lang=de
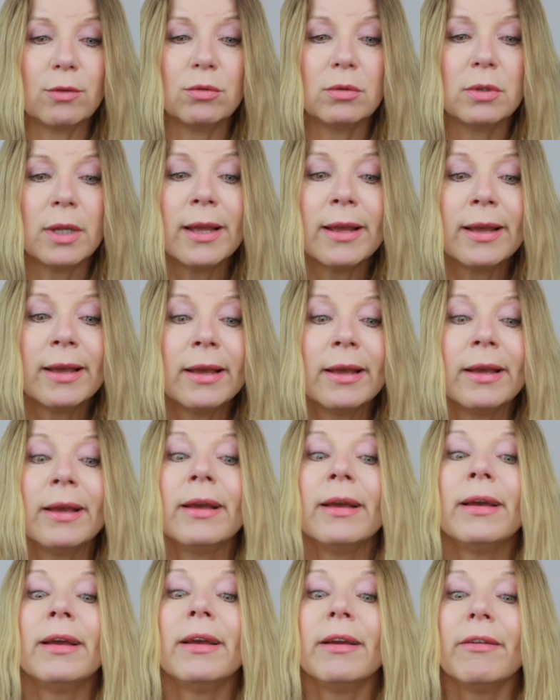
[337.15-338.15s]
Und
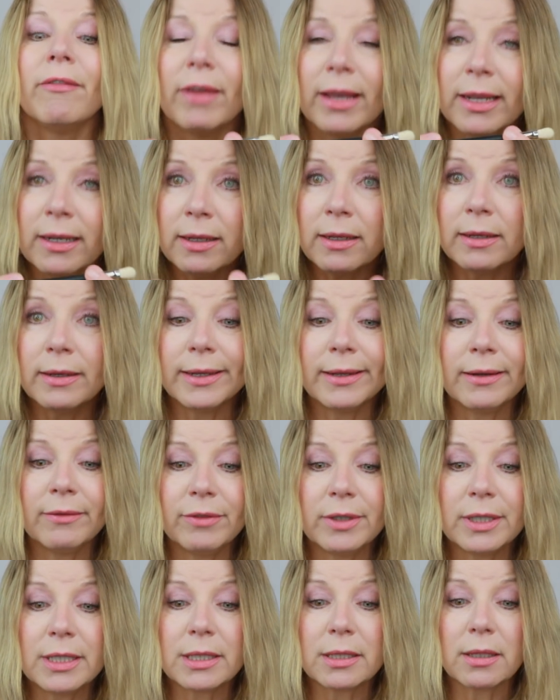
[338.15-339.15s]
wenn ihr den,
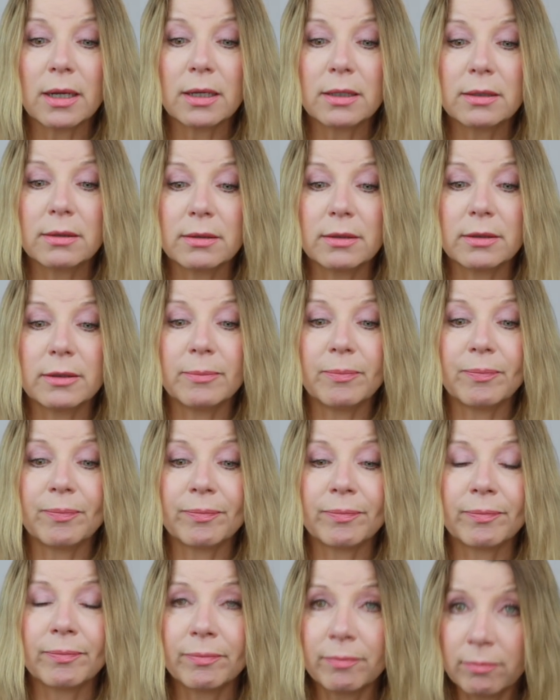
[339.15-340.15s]
wie gesagt, ähm,
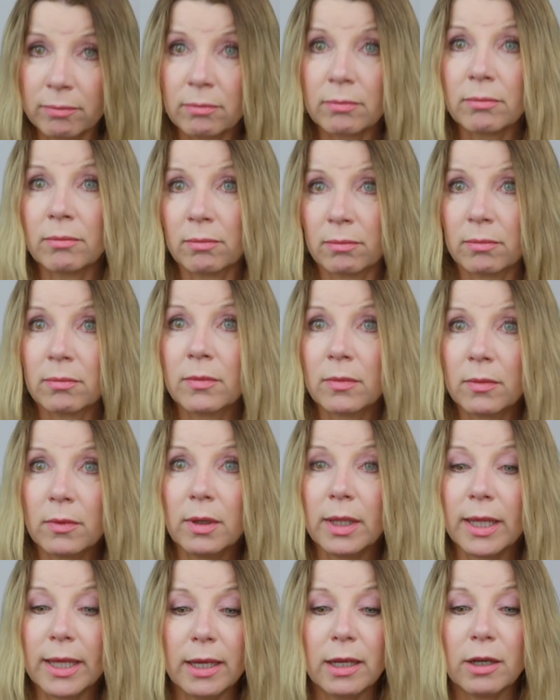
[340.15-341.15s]

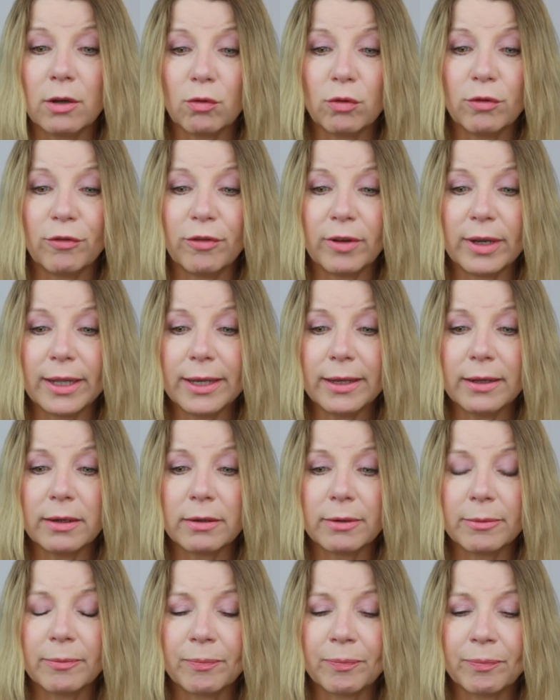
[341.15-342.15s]
hegt und pflegt,